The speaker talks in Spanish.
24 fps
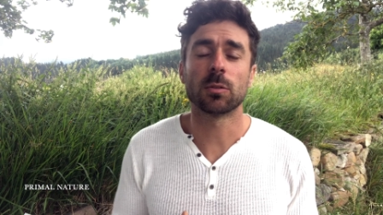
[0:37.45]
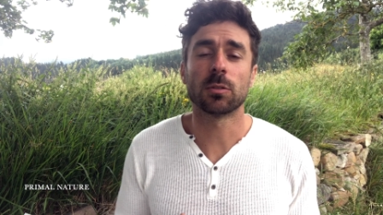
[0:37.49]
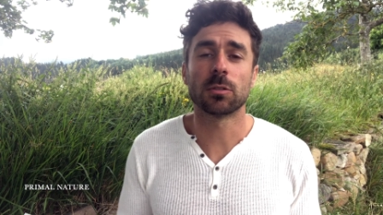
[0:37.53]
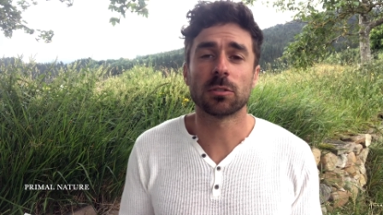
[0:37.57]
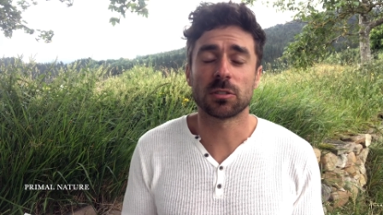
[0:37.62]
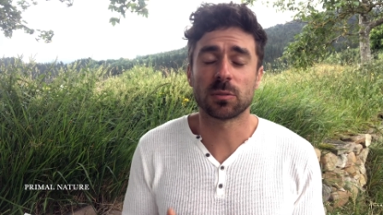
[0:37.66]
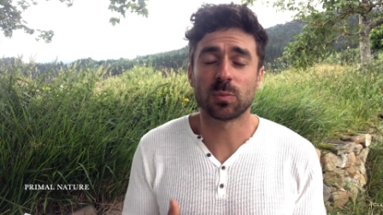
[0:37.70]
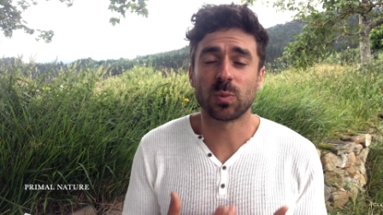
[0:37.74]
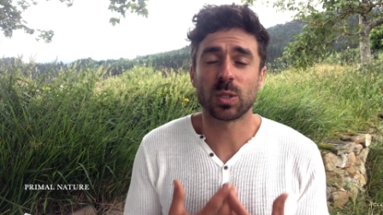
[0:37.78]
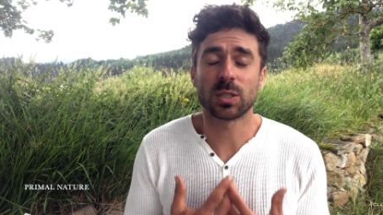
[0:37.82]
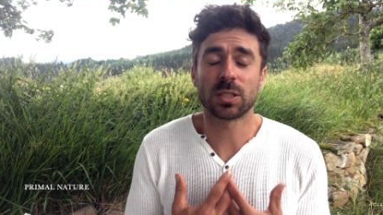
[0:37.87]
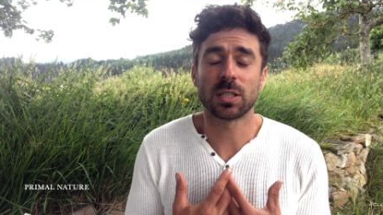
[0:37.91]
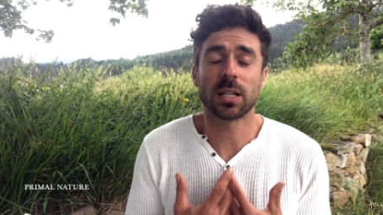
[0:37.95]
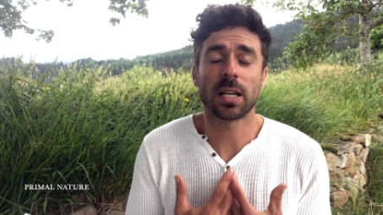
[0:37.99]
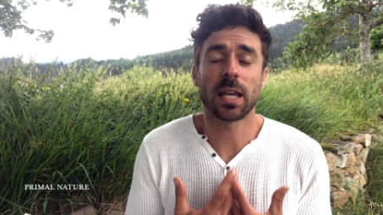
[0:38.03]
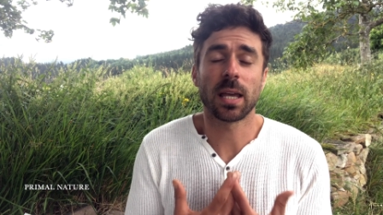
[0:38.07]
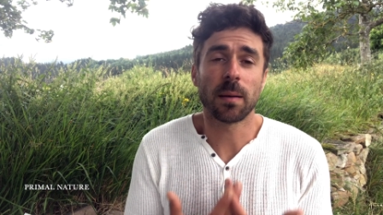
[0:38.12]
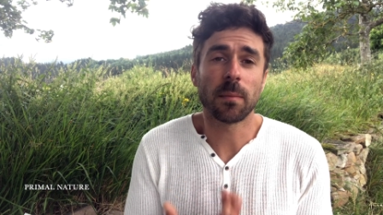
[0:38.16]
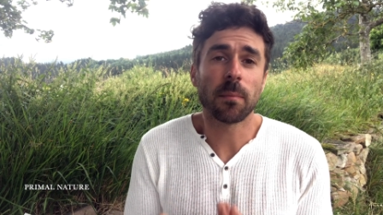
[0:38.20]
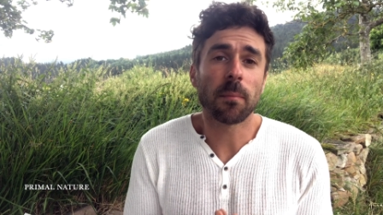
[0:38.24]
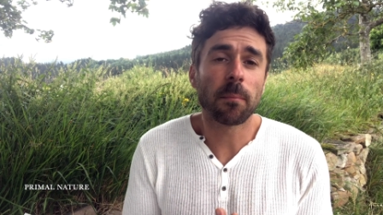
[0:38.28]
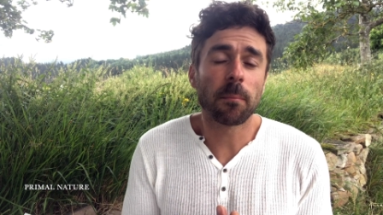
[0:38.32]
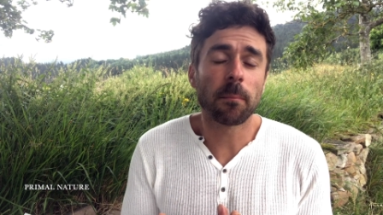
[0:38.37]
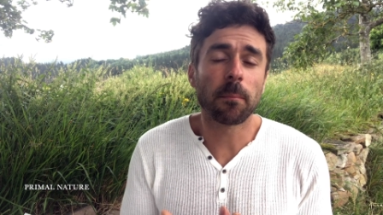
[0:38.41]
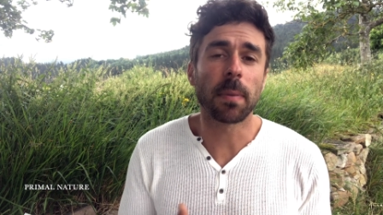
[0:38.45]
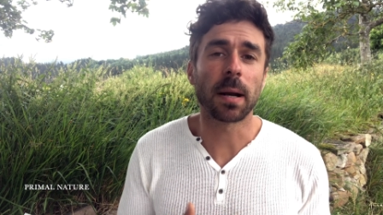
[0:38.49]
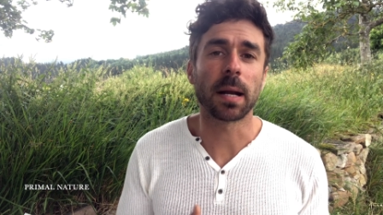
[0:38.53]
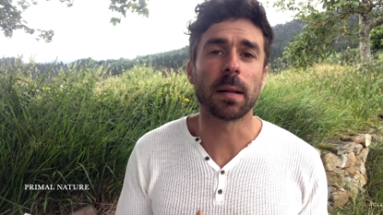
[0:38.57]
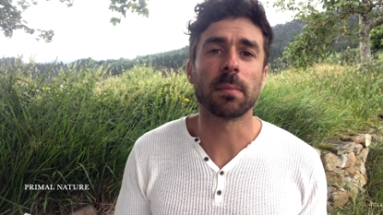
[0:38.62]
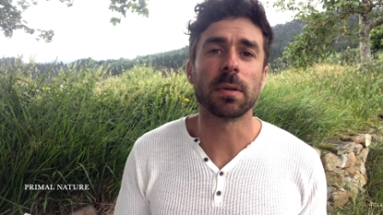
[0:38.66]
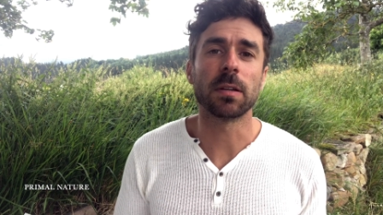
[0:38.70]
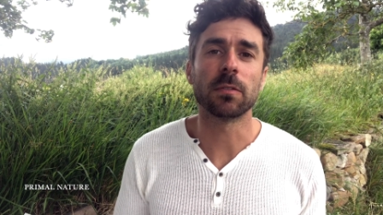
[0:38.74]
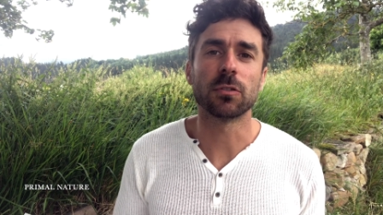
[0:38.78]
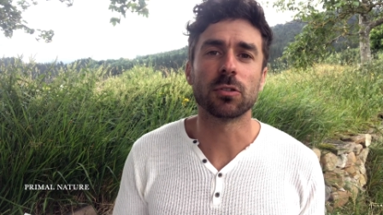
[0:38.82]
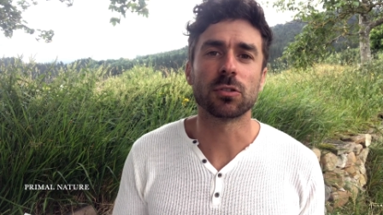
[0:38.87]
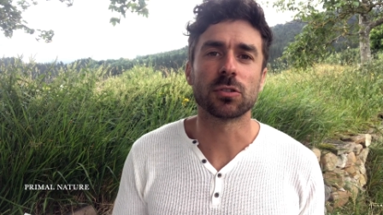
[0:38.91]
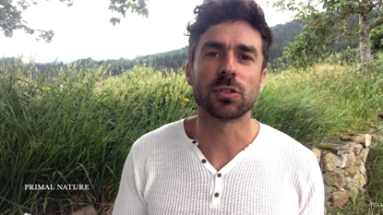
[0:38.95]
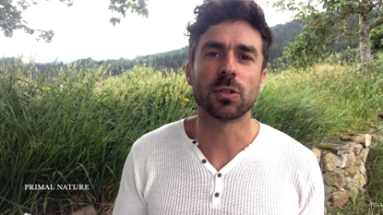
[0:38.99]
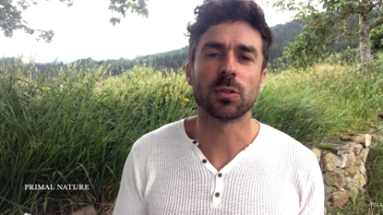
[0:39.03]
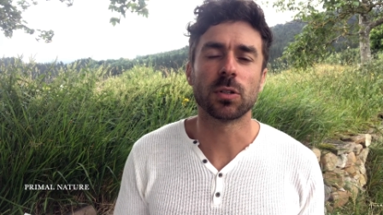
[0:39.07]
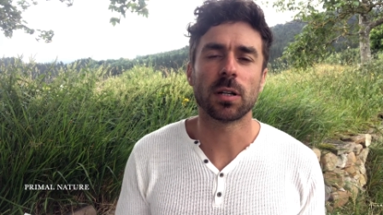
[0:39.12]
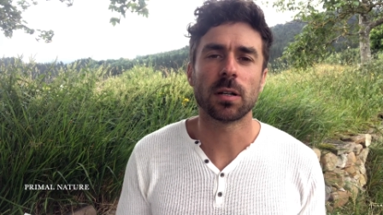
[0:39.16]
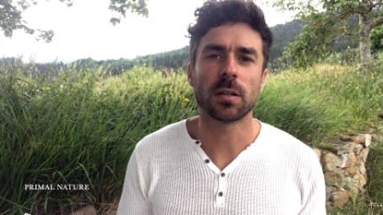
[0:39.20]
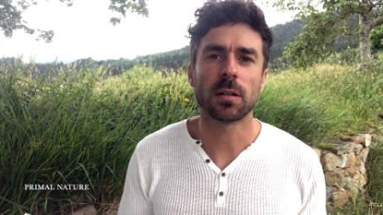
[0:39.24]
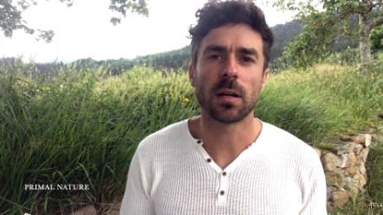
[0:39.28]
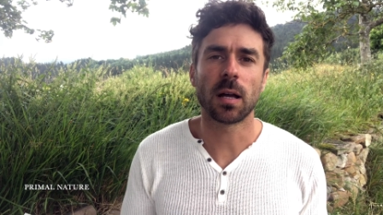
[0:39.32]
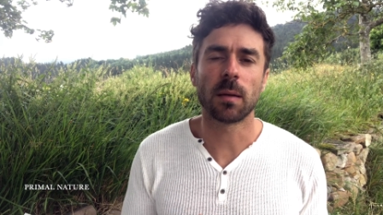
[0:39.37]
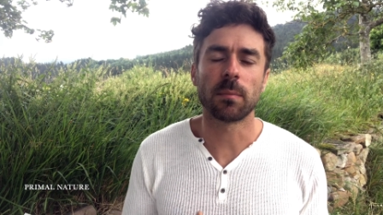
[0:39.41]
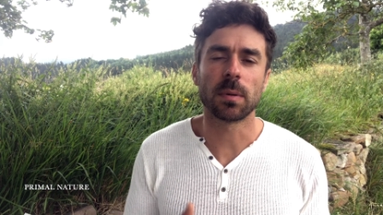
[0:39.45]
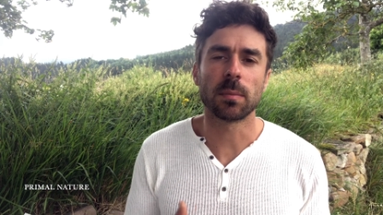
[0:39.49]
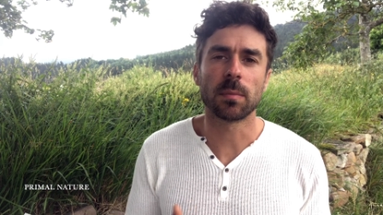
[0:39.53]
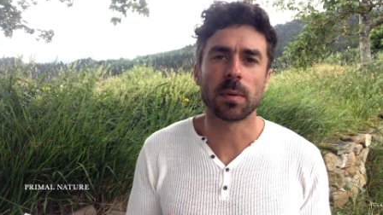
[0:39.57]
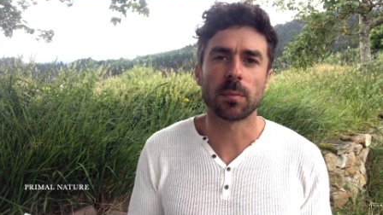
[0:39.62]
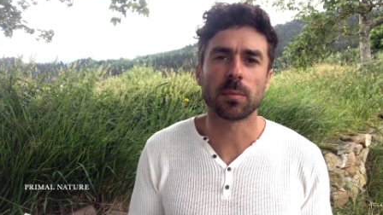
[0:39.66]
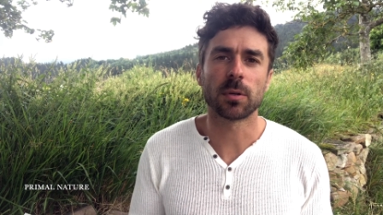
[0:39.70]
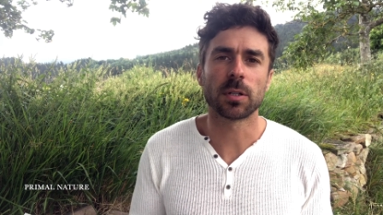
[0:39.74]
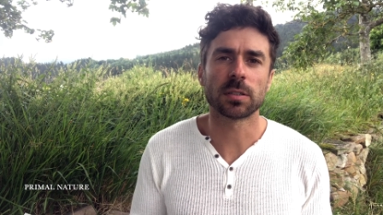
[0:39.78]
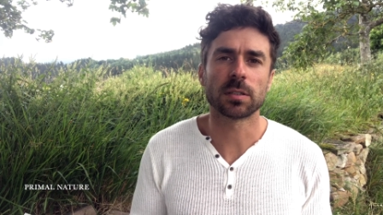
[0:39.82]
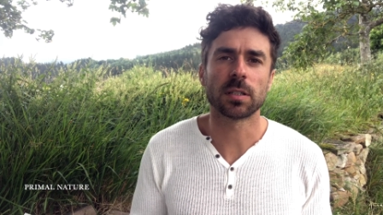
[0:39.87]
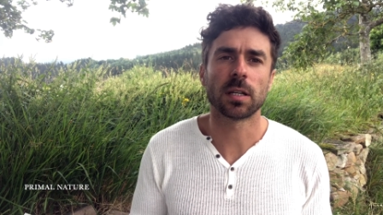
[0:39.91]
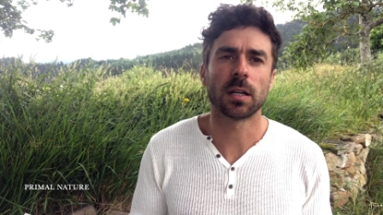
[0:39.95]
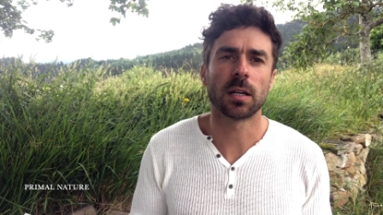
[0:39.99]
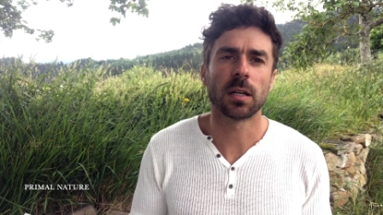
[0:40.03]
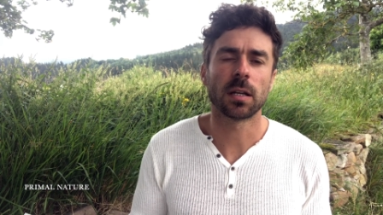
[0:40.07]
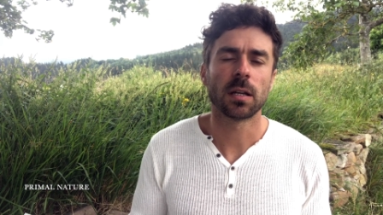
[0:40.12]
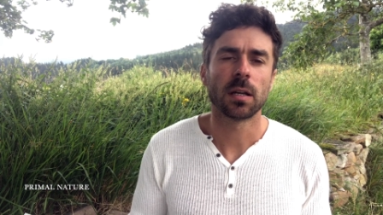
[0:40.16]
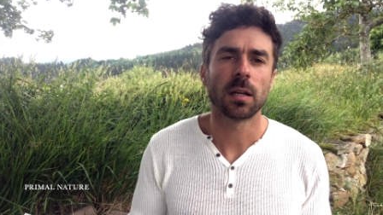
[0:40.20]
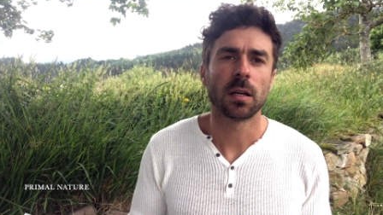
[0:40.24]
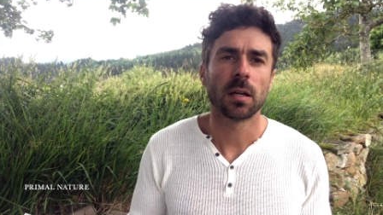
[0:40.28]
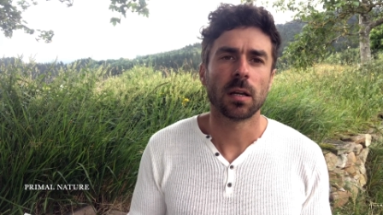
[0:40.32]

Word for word: una respuesta que para mí funciona, a mí me parece